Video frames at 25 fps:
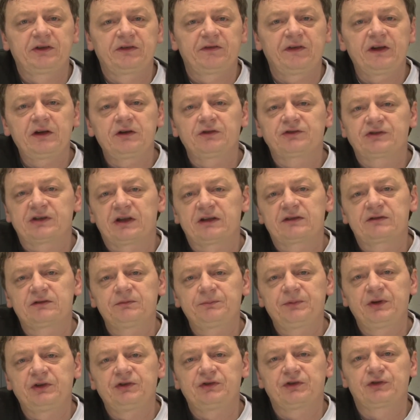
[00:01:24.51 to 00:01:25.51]
Swego
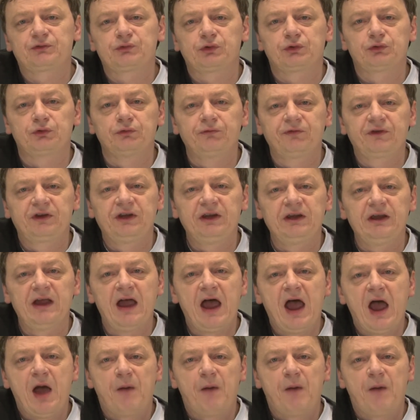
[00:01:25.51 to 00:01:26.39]
czasu pięciozłotówki